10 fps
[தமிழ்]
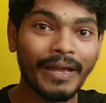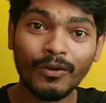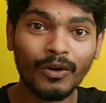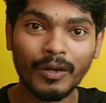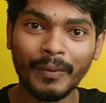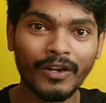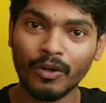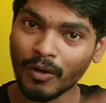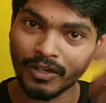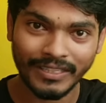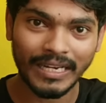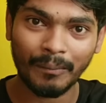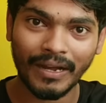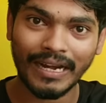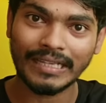பைக் ஓட்டுற பையனோட முகத்தையும்
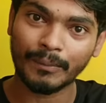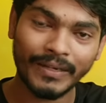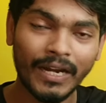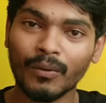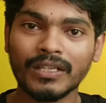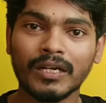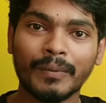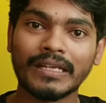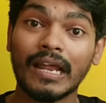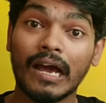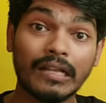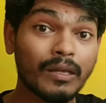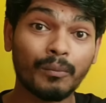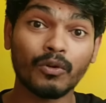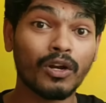நான் பார்க்கல அந்த பின்னாடி உட்காந்துருக்கு பார்த்தீங்களா
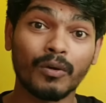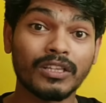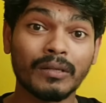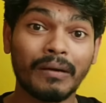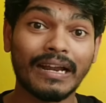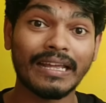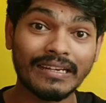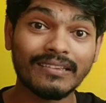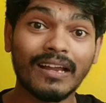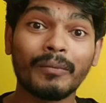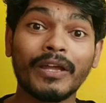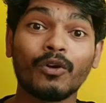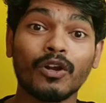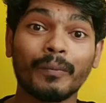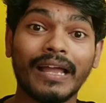அந்த பொண்ணோட முகத்தையும் பார்க்கல இருந்தாலும்
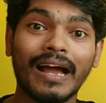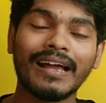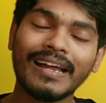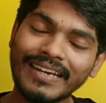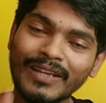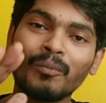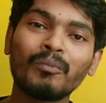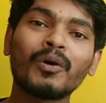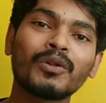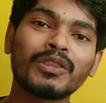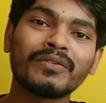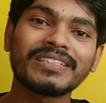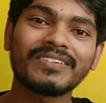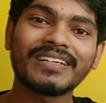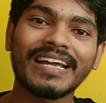பைக் ஓட்டுற பையா நீ ரொம்ப கொடுத்து
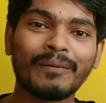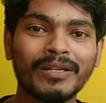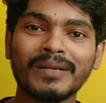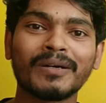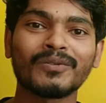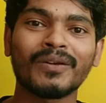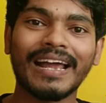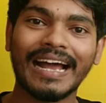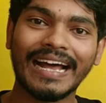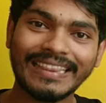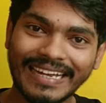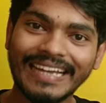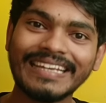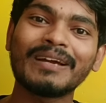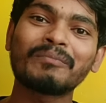வச்சவன்டா எப்படி தெரியுமா சொல்கிற அந்த
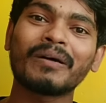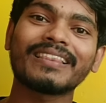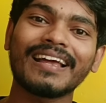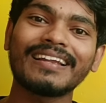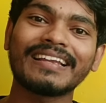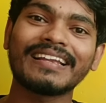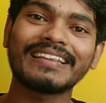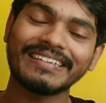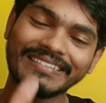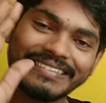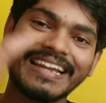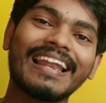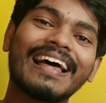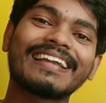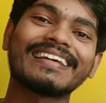கையை பார்த்தாலே தெரியுது
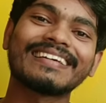நல்லா இரு